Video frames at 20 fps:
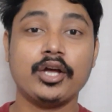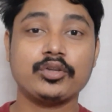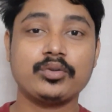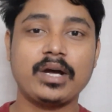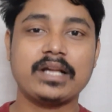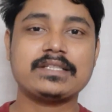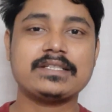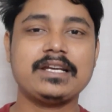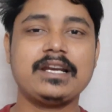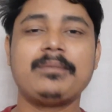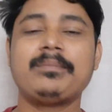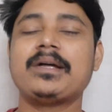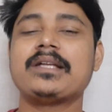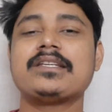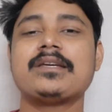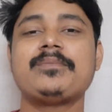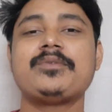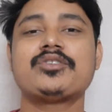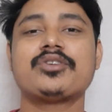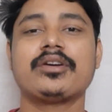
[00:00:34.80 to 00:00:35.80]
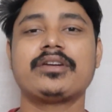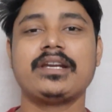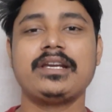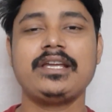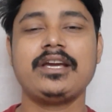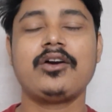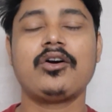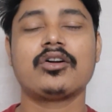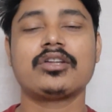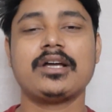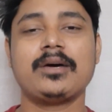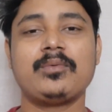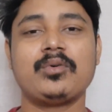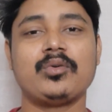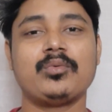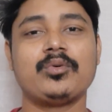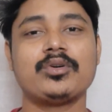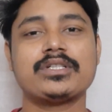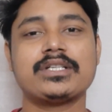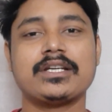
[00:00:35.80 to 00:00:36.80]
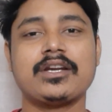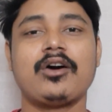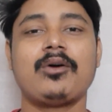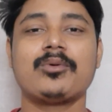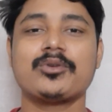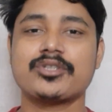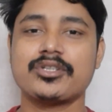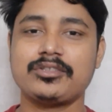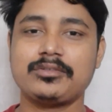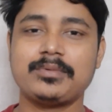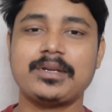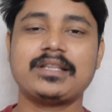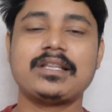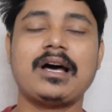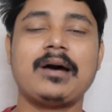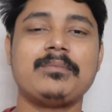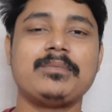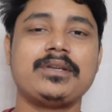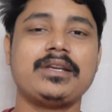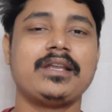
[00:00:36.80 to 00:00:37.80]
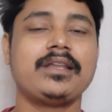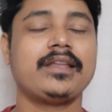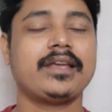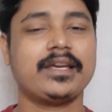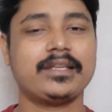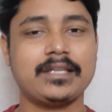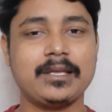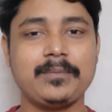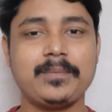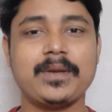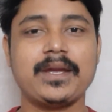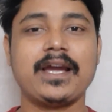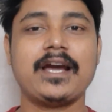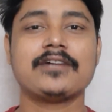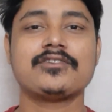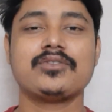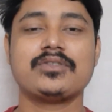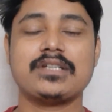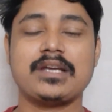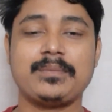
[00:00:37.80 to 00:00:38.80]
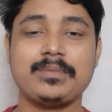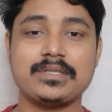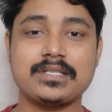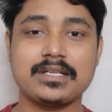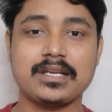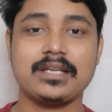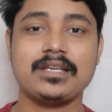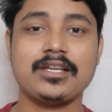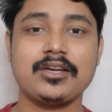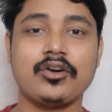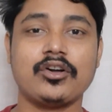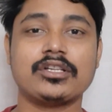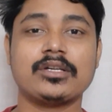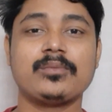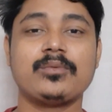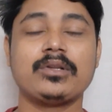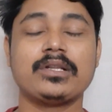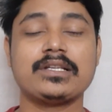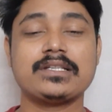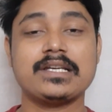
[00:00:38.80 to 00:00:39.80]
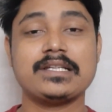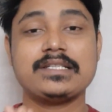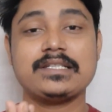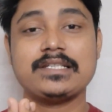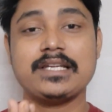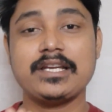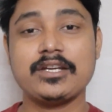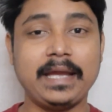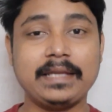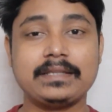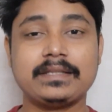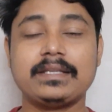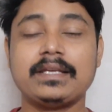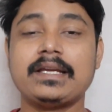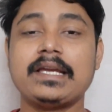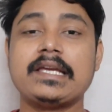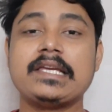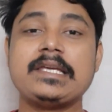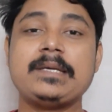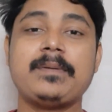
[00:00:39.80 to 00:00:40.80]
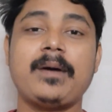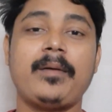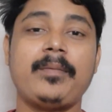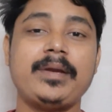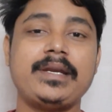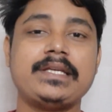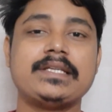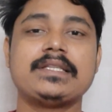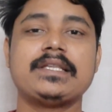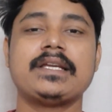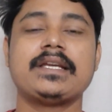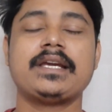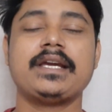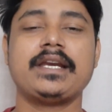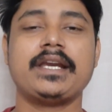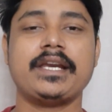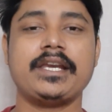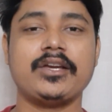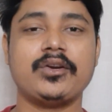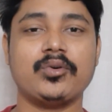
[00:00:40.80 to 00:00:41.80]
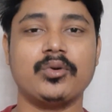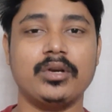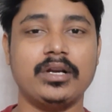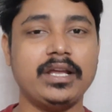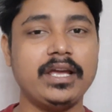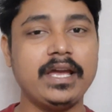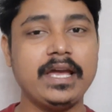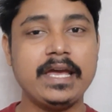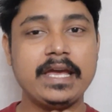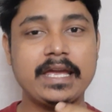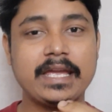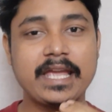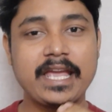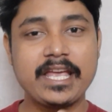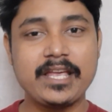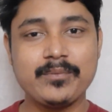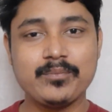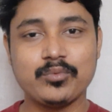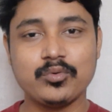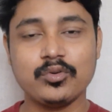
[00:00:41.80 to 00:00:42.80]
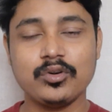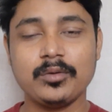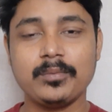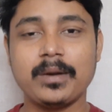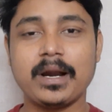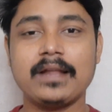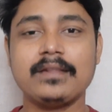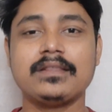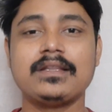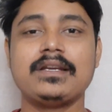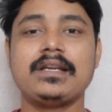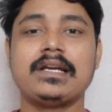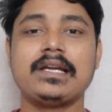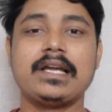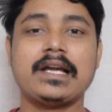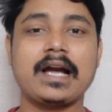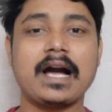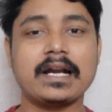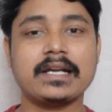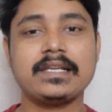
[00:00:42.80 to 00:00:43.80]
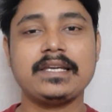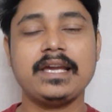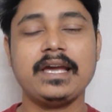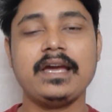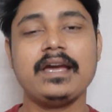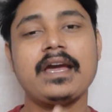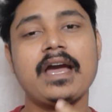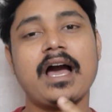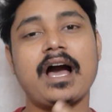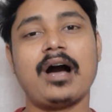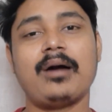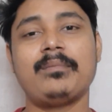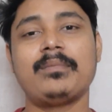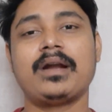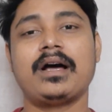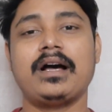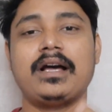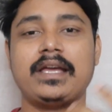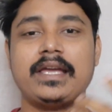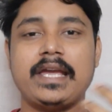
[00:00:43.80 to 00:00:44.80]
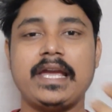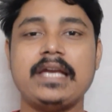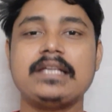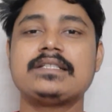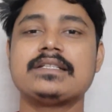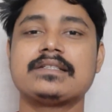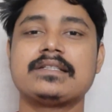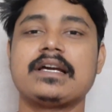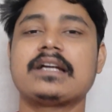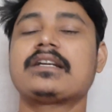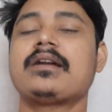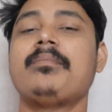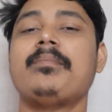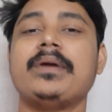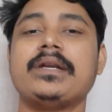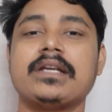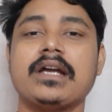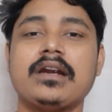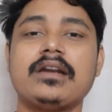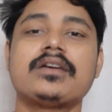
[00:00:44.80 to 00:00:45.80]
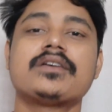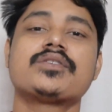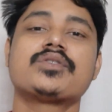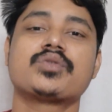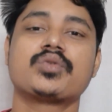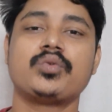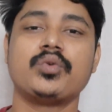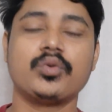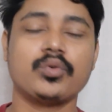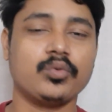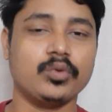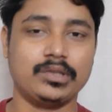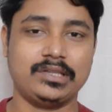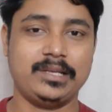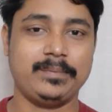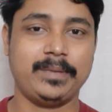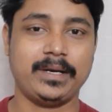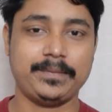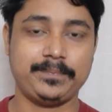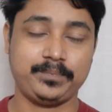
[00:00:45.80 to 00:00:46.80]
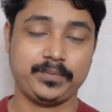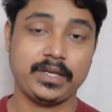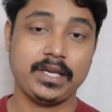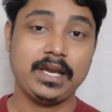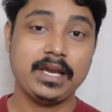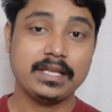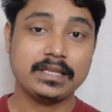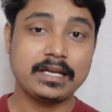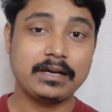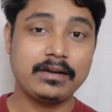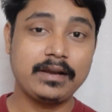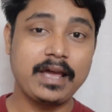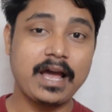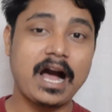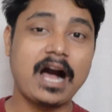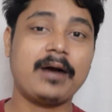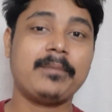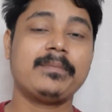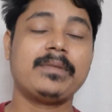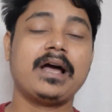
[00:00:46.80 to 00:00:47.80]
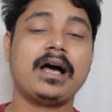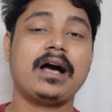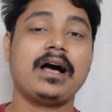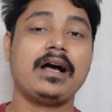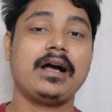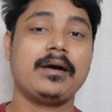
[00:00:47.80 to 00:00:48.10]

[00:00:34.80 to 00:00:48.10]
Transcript: তো আজকের আমরা যে বিষয়টা নিয়ে কথা বলবো সেটা অবশ্যই তোমরা থামনিয়ে দেখতে পেয়ে গেছো যে আমি যেটা নিয়ে কথা বলতে চাইছি যে ম্যাথটাকে কিভাবে নিজেদেরকে রেডি করলে এই ভুলভ্রান্তিটাকে কাটিয়ে আমরা এইচএসে একটা বেটার স্কোর করতে পারি তাহলে আমরা